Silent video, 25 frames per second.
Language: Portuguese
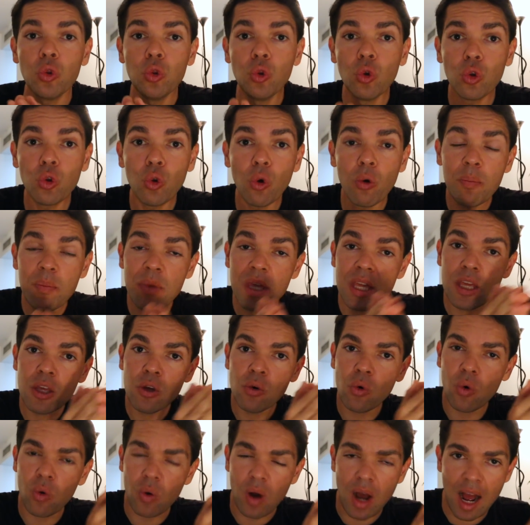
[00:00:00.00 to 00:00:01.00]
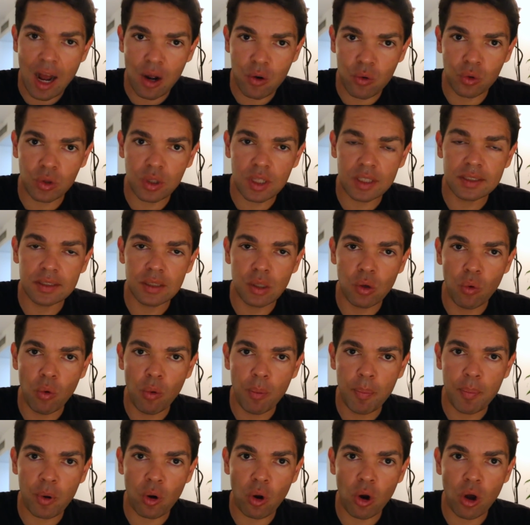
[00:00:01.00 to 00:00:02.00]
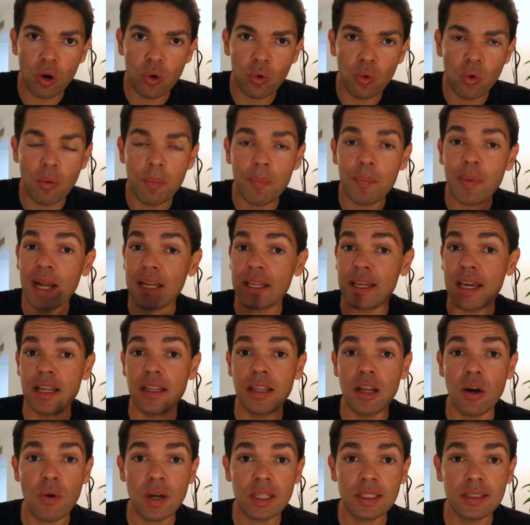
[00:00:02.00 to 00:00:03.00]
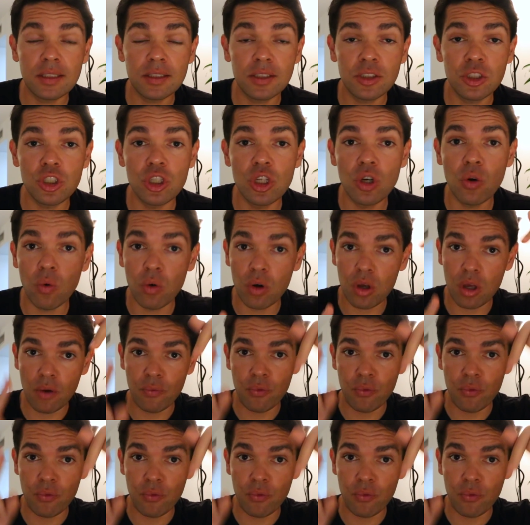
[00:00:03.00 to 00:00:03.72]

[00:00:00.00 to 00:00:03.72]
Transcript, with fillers: No domingo aconteceu o prólogo, para quem não assistiu,